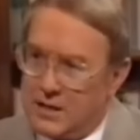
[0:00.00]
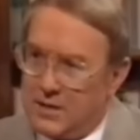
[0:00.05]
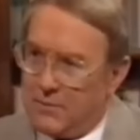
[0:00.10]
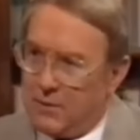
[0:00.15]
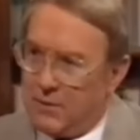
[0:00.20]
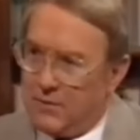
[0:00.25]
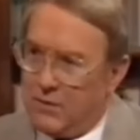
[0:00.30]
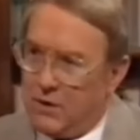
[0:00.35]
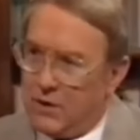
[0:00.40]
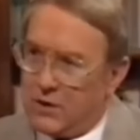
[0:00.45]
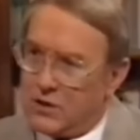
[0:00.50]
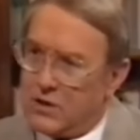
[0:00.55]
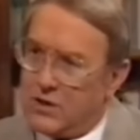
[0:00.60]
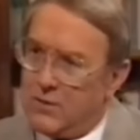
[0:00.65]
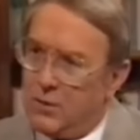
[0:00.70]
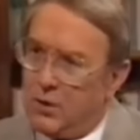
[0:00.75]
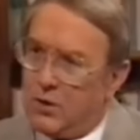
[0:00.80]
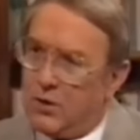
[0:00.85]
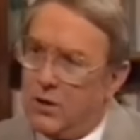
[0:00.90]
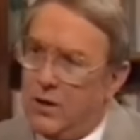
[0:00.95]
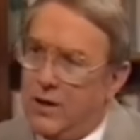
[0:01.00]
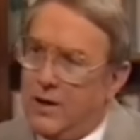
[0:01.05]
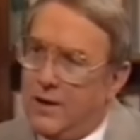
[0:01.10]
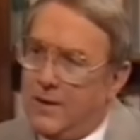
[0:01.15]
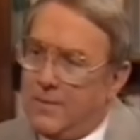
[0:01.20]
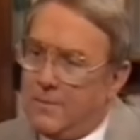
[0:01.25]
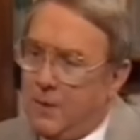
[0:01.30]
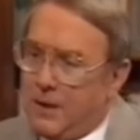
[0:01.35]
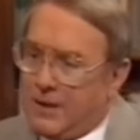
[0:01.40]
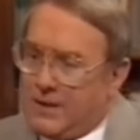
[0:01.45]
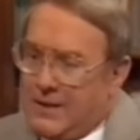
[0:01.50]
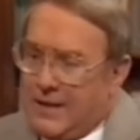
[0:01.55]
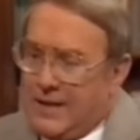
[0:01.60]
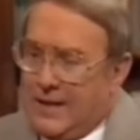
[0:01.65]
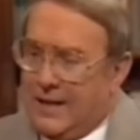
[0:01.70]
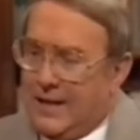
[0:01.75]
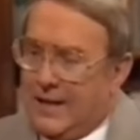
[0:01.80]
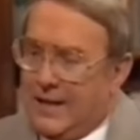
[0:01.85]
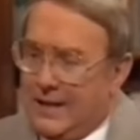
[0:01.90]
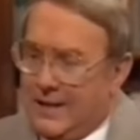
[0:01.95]
Associated Press rzuciło
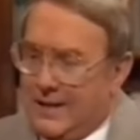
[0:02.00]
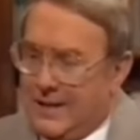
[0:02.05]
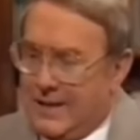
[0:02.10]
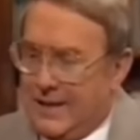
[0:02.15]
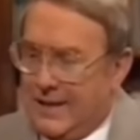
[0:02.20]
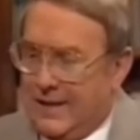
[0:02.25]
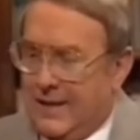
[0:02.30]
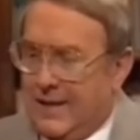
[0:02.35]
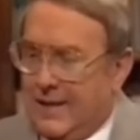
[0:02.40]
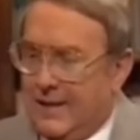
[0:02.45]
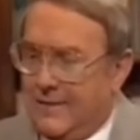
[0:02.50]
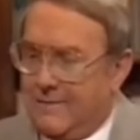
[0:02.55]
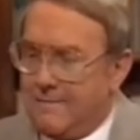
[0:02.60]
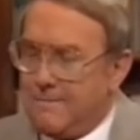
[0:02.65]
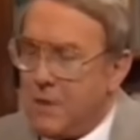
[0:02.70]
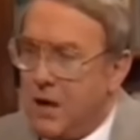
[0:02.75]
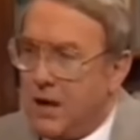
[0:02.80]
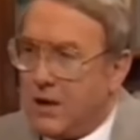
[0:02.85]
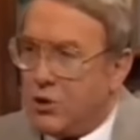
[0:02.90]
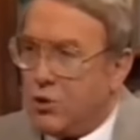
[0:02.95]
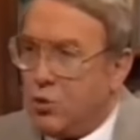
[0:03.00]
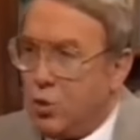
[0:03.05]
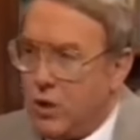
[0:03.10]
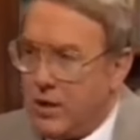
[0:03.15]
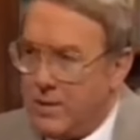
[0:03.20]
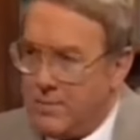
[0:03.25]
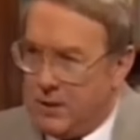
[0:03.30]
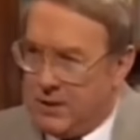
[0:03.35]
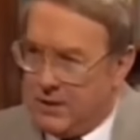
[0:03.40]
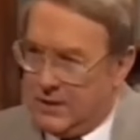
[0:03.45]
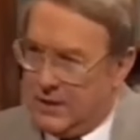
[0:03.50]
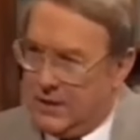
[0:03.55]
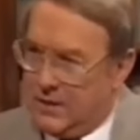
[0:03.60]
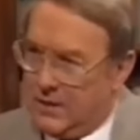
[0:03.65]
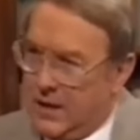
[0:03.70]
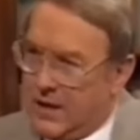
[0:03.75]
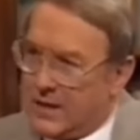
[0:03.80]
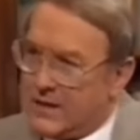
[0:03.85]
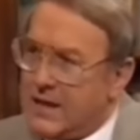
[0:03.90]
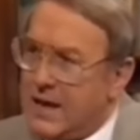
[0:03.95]
podobne hasło. W
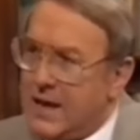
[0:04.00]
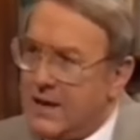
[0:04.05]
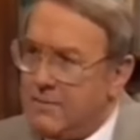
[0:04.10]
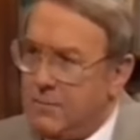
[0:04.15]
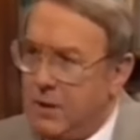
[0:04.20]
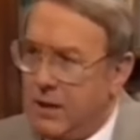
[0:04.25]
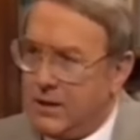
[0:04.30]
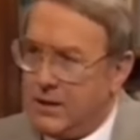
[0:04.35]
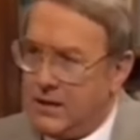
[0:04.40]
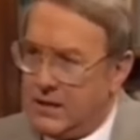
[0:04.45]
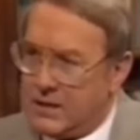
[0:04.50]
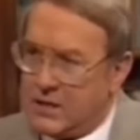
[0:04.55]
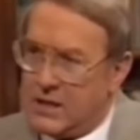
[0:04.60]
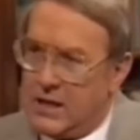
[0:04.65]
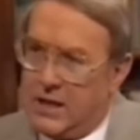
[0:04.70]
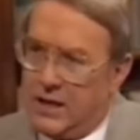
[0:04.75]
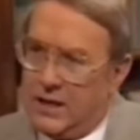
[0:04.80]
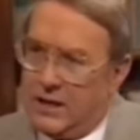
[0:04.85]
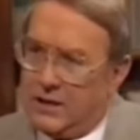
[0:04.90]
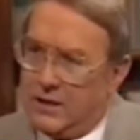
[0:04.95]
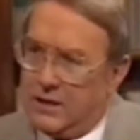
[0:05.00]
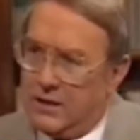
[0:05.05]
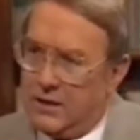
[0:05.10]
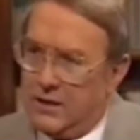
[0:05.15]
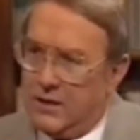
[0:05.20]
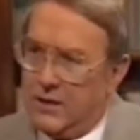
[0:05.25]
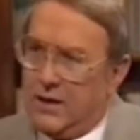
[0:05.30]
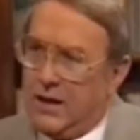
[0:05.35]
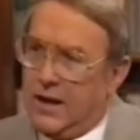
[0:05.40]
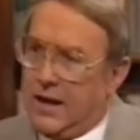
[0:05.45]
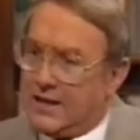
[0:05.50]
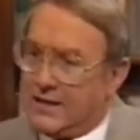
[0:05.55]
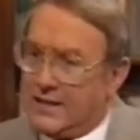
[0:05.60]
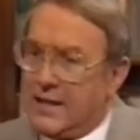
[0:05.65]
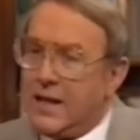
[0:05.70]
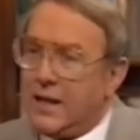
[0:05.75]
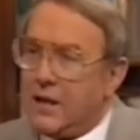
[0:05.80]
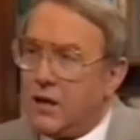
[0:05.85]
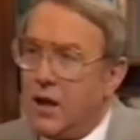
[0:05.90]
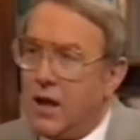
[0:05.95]
umowie podpisanej o 10 w nocy,
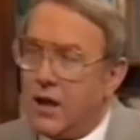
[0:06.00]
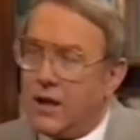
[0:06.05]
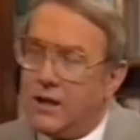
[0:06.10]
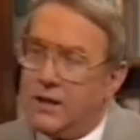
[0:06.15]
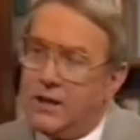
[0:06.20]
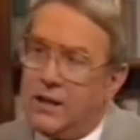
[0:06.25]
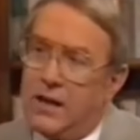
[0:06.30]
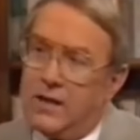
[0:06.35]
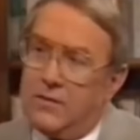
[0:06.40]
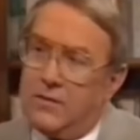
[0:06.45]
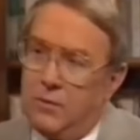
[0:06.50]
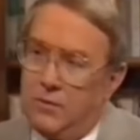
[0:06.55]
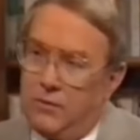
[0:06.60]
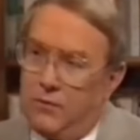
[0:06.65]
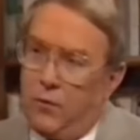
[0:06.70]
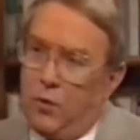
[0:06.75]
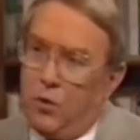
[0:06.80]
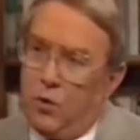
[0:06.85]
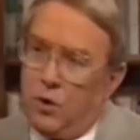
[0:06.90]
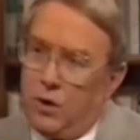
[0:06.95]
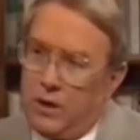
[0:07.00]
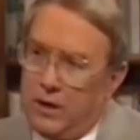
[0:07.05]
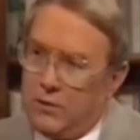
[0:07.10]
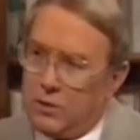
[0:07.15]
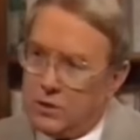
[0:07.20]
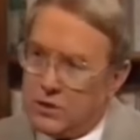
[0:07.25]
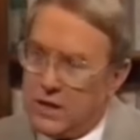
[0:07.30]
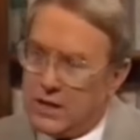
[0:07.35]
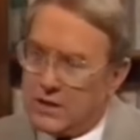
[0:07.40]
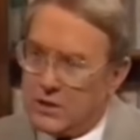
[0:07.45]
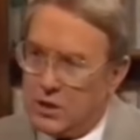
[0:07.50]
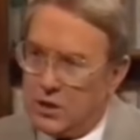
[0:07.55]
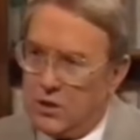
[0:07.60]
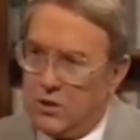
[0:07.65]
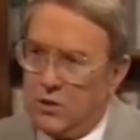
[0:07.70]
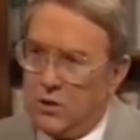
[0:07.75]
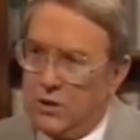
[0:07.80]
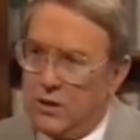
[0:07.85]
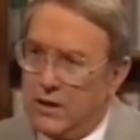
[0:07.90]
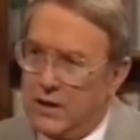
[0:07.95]
kilka godzin przed poranną
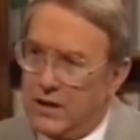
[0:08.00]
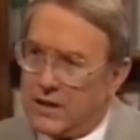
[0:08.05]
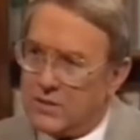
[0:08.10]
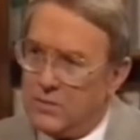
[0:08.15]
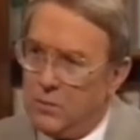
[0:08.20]
egzekucją,